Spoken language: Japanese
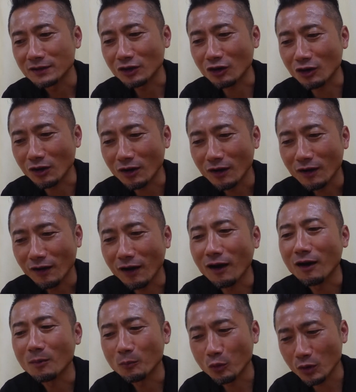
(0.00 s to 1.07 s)
だから
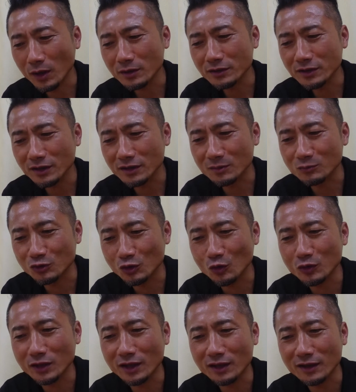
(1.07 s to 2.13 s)
あボランティアで無
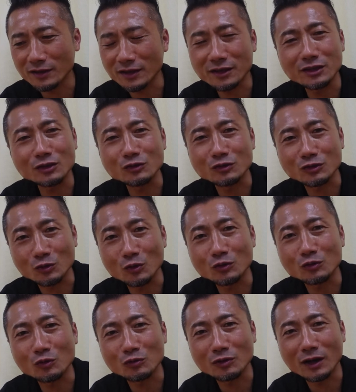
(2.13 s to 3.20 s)
料でできるそう
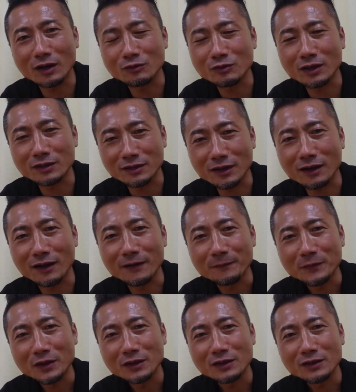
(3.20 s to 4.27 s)
いうことがあるんやったら
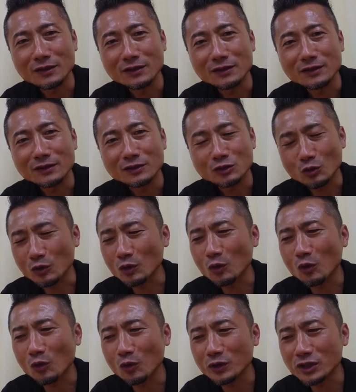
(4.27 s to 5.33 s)
それ
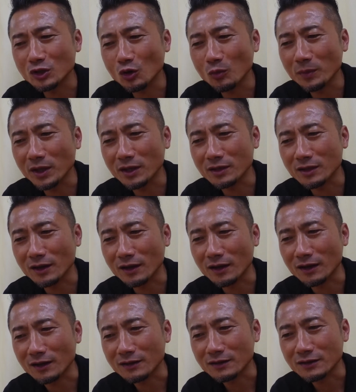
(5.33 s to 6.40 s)
を広めた
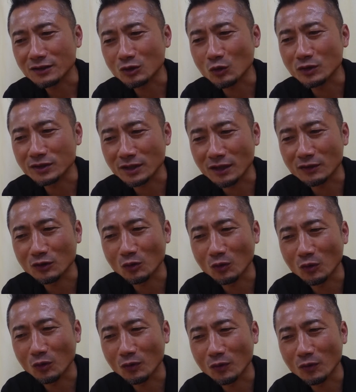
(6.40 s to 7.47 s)
らひとりさん
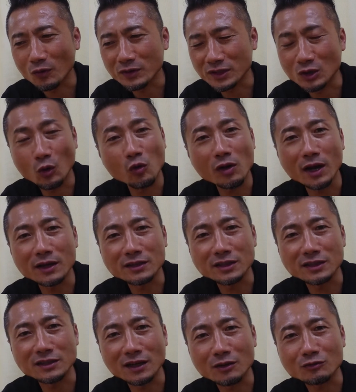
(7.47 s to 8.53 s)
のに恩返
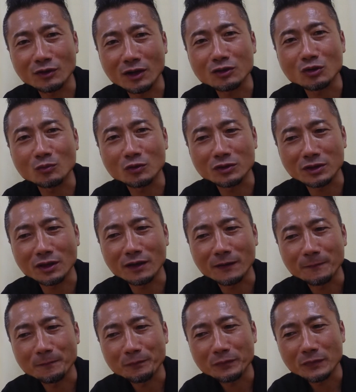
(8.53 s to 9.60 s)
しになるなと思って
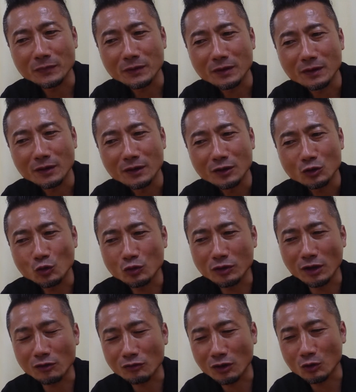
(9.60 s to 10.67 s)
とに
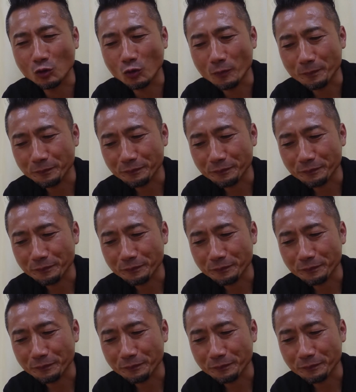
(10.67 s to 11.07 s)
かくあの